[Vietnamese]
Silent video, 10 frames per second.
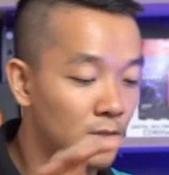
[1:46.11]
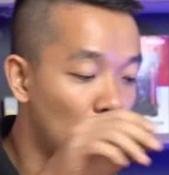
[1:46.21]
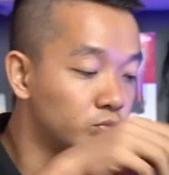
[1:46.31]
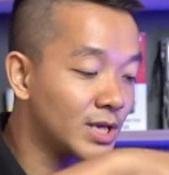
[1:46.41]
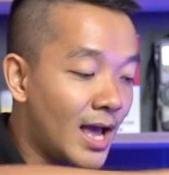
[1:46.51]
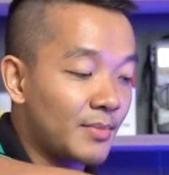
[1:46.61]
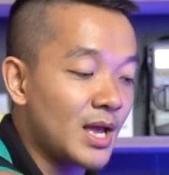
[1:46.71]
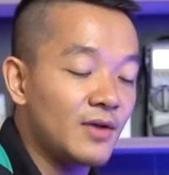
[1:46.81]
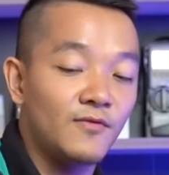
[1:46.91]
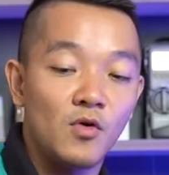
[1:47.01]
Cục sạc mười
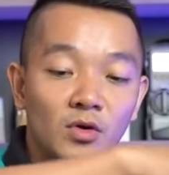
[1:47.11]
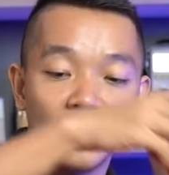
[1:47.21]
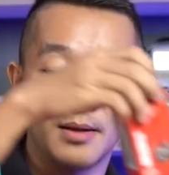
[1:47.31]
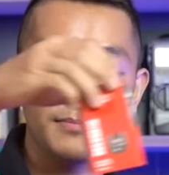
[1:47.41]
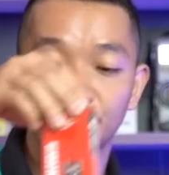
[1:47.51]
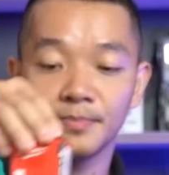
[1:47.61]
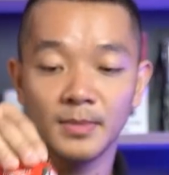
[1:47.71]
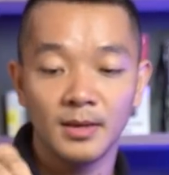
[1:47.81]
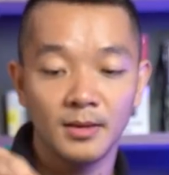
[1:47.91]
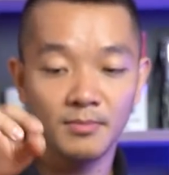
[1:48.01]
hai vôn nè,
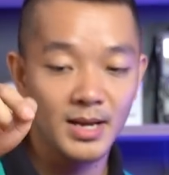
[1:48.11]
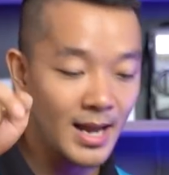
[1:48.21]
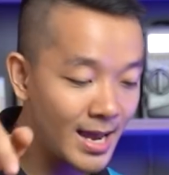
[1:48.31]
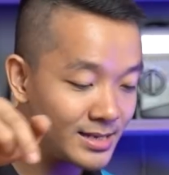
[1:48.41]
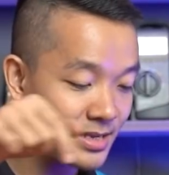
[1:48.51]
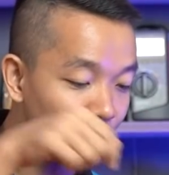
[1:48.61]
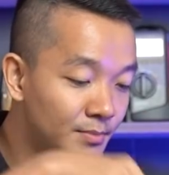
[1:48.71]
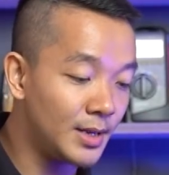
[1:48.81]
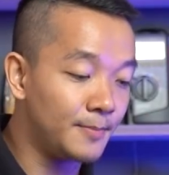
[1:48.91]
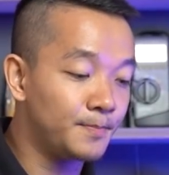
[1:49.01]
pin hai
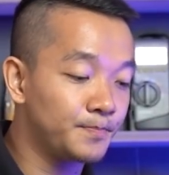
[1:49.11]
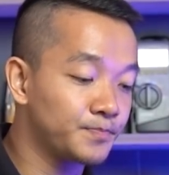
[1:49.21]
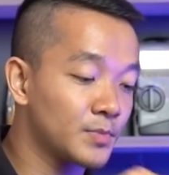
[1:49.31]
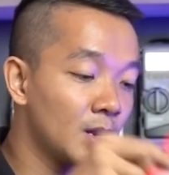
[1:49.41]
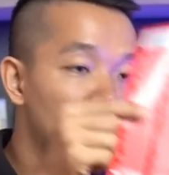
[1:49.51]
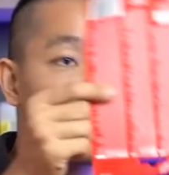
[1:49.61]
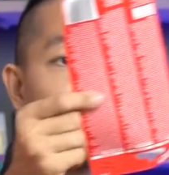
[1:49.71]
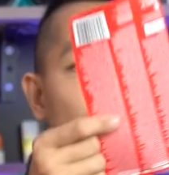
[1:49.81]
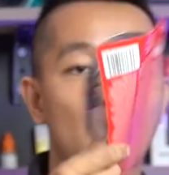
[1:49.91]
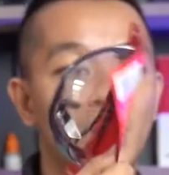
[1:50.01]
chấm nè,
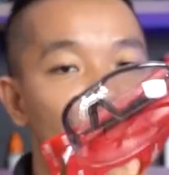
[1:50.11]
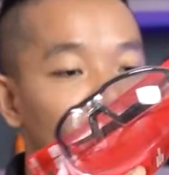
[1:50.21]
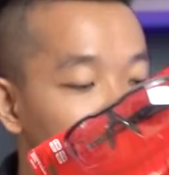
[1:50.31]
một cái mắt